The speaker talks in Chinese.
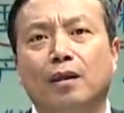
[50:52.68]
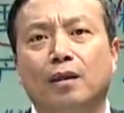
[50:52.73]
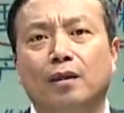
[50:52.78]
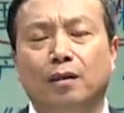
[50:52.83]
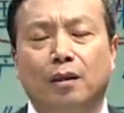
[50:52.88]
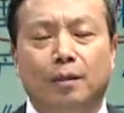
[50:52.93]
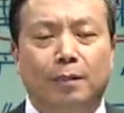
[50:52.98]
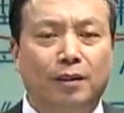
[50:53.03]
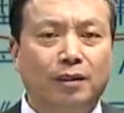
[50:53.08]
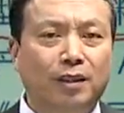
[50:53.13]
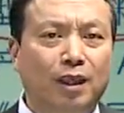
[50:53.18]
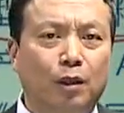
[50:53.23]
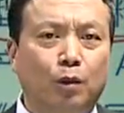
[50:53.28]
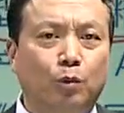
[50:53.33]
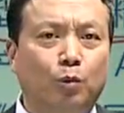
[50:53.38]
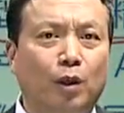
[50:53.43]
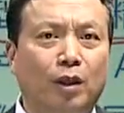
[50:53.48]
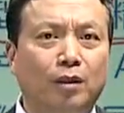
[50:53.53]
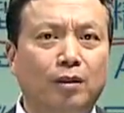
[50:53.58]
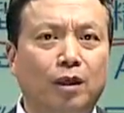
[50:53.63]
那么这种
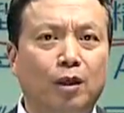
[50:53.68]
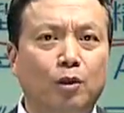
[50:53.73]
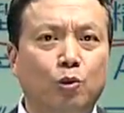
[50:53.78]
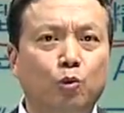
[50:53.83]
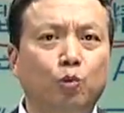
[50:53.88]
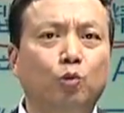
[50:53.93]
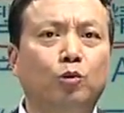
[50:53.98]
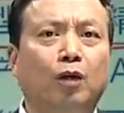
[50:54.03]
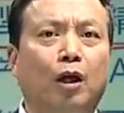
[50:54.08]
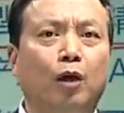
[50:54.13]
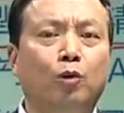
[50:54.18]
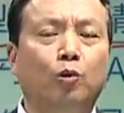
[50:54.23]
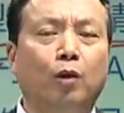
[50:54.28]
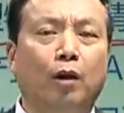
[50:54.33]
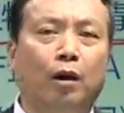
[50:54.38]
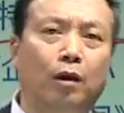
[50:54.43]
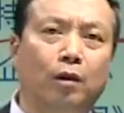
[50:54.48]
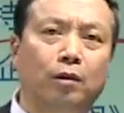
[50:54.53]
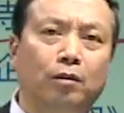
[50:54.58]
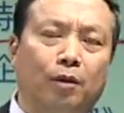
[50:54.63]
锻件铸造出
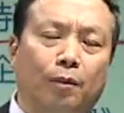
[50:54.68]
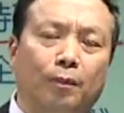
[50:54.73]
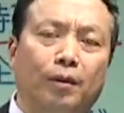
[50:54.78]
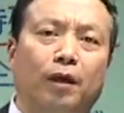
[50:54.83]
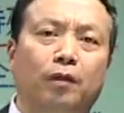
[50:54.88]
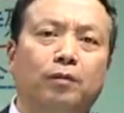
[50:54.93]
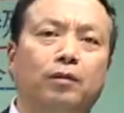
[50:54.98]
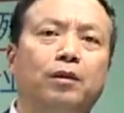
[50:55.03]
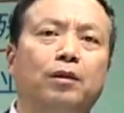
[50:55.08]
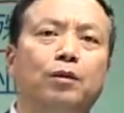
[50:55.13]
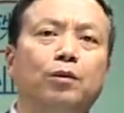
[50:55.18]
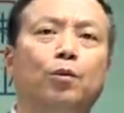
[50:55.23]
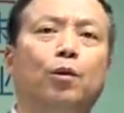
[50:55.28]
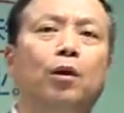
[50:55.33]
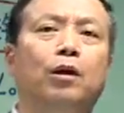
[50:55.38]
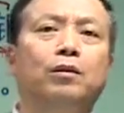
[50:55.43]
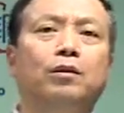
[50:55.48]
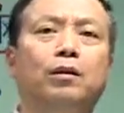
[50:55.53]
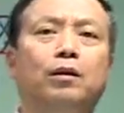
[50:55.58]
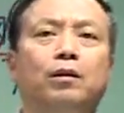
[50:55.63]
来后，那么要经
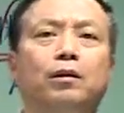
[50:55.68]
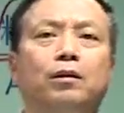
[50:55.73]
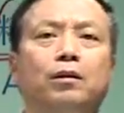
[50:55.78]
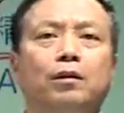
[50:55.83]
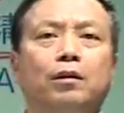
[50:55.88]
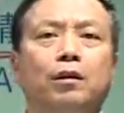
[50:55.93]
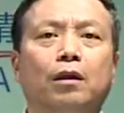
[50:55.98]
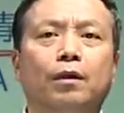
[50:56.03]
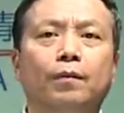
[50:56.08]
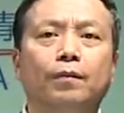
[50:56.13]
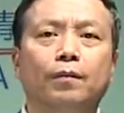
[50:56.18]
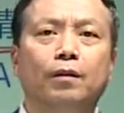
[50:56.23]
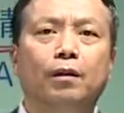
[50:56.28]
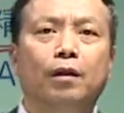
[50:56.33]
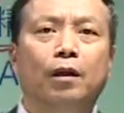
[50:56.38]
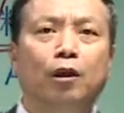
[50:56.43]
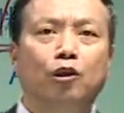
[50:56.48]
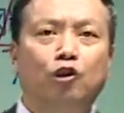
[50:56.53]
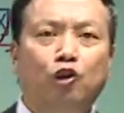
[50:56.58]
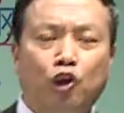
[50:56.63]
过这个
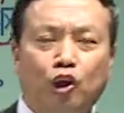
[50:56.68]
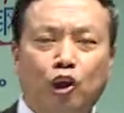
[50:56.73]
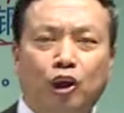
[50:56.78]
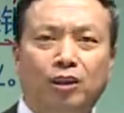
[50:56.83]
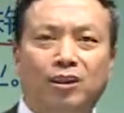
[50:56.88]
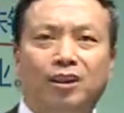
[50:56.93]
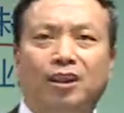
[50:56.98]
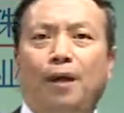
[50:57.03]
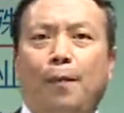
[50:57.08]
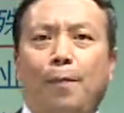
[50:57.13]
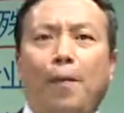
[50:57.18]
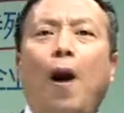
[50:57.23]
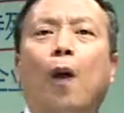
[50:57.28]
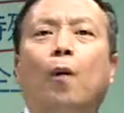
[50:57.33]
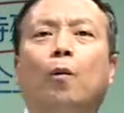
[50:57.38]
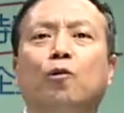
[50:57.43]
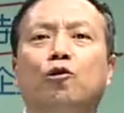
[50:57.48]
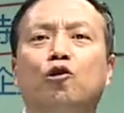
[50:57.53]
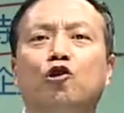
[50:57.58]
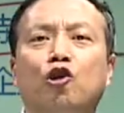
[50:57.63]
车铣
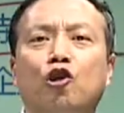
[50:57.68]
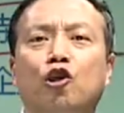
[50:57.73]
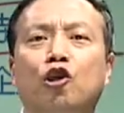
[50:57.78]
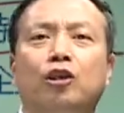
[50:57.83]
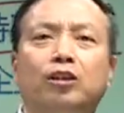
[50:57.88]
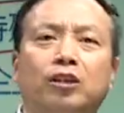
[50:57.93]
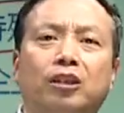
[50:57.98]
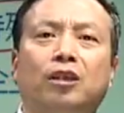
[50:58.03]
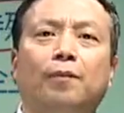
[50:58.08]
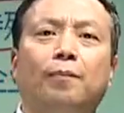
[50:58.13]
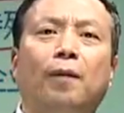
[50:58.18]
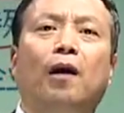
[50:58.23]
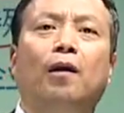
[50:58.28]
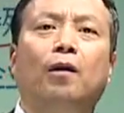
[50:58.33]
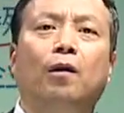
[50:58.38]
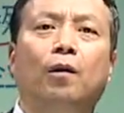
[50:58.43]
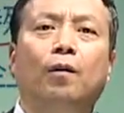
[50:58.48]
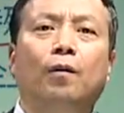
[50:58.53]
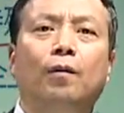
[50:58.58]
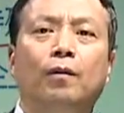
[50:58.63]
刨、车铣刨
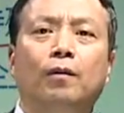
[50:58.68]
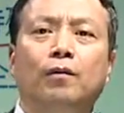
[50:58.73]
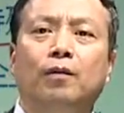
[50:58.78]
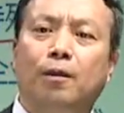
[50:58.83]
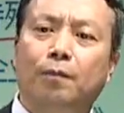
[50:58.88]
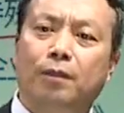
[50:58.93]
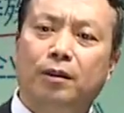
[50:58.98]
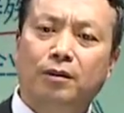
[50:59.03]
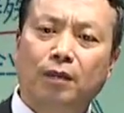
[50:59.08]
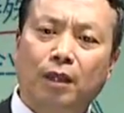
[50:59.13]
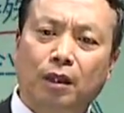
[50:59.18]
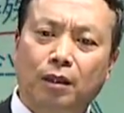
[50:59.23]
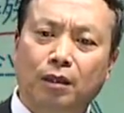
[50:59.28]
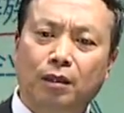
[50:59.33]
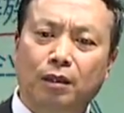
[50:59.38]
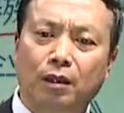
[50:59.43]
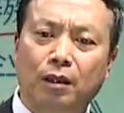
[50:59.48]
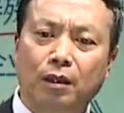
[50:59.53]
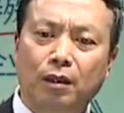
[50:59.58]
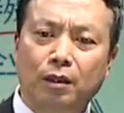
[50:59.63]
后，那么这
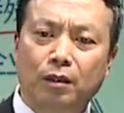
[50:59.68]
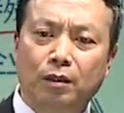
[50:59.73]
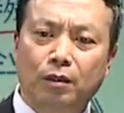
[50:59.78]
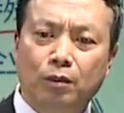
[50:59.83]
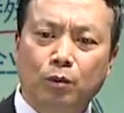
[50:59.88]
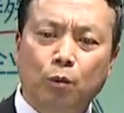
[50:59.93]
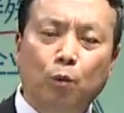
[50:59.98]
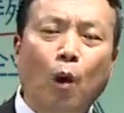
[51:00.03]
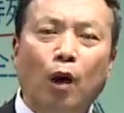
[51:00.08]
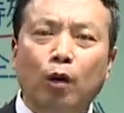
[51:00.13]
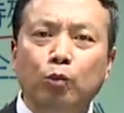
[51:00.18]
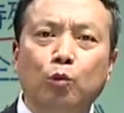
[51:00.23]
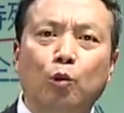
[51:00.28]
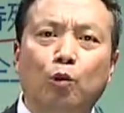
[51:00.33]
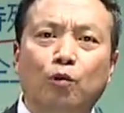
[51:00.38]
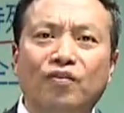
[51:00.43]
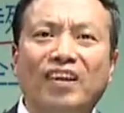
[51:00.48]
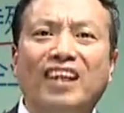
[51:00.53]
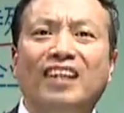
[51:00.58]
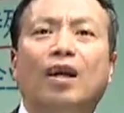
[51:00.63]
个光
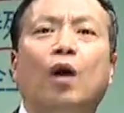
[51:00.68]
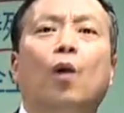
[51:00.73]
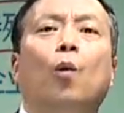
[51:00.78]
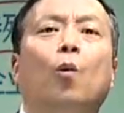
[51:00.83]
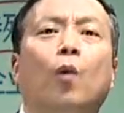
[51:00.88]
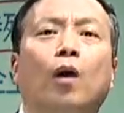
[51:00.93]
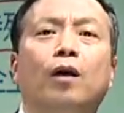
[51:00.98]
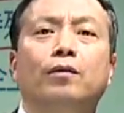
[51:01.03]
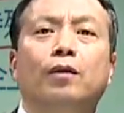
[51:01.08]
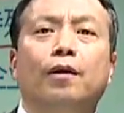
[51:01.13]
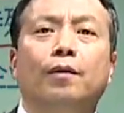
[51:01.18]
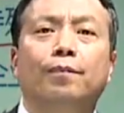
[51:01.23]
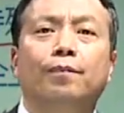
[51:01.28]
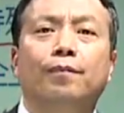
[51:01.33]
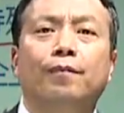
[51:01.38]
度非常光的，